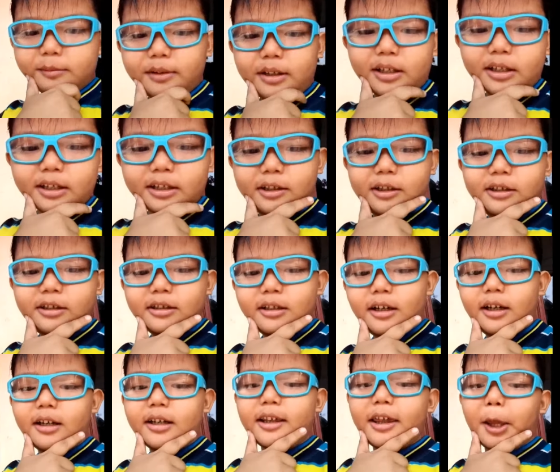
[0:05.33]
lagi
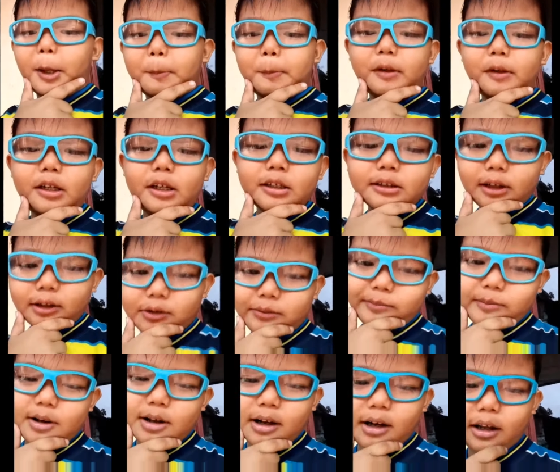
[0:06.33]
dengan Kevin kita
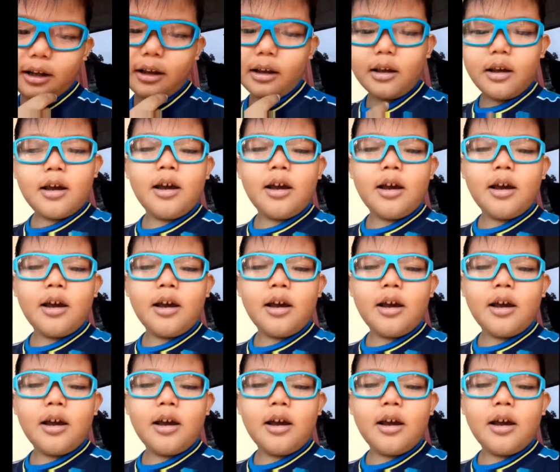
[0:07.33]
semiring.